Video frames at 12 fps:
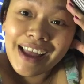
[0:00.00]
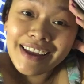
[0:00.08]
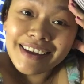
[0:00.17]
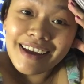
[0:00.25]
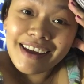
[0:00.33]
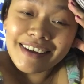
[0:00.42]

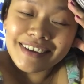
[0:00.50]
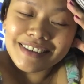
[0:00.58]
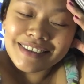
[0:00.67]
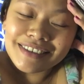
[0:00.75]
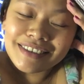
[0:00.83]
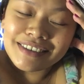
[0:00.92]
Hi
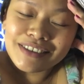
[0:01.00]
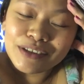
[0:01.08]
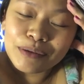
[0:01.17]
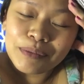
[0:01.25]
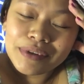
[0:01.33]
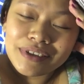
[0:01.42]
guys.
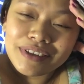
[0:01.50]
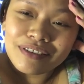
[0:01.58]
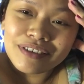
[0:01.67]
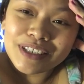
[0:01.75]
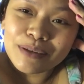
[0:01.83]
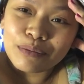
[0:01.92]
Nandito pa din
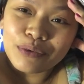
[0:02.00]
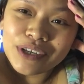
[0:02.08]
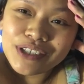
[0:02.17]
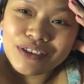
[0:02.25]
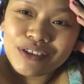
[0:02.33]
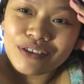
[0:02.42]
ako sa
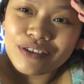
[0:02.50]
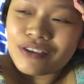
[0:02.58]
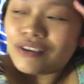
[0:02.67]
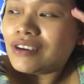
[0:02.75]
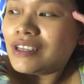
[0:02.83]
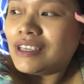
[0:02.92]
pwesto
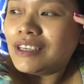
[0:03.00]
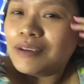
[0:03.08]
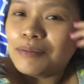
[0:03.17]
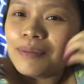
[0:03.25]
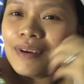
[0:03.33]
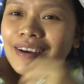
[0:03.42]
ko.
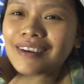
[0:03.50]
Kanina pa.